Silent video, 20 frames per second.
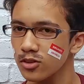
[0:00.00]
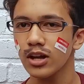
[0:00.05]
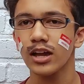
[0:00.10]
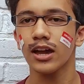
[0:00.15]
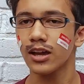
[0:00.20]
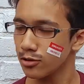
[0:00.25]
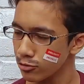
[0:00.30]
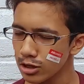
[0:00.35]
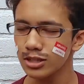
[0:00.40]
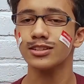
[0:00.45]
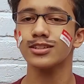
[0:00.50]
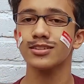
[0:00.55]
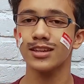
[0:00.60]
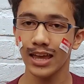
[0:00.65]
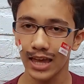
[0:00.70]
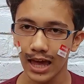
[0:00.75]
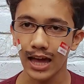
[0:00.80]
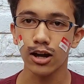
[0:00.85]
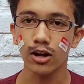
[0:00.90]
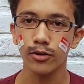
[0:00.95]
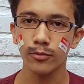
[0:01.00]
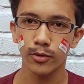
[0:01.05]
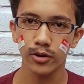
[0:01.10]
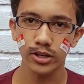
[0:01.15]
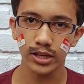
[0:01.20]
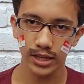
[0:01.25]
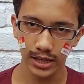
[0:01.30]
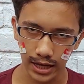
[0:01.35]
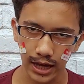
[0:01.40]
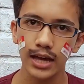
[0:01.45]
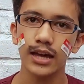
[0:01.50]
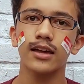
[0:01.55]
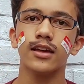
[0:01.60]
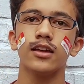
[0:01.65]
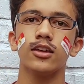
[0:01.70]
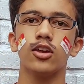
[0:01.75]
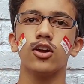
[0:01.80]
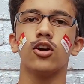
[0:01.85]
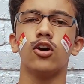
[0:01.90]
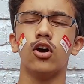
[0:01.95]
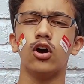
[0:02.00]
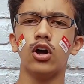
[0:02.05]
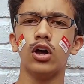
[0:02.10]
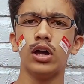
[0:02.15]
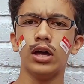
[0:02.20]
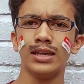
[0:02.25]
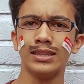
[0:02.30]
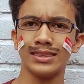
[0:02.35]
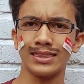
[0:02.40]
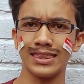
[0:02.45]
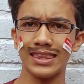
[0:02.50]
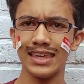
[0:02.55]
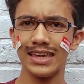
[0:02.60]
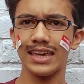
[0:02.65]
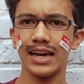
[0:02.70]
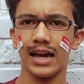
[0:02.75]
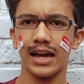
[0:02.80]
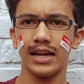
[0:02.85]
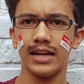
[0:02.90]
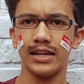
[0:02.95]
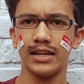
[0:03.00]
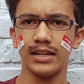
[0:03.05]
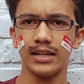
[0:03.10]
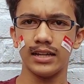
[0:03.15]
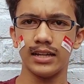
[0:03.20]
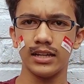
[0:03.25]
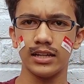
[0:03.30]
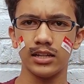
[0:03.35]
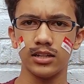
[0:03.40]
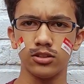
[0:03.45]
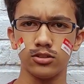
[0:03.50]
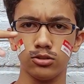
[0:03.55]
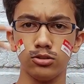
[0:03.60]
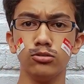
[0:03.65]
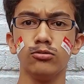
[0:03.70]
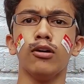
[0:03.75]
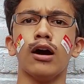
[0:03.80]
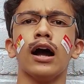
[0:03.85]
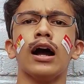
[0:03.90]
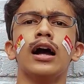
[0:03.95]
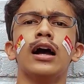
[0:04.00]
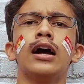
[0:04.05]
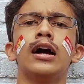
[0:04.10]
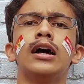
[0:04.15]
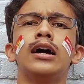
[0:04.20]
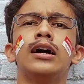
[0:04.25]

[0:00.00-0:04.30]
oke okay, udah selesai ya ngobrolnya ya yuk tiga dua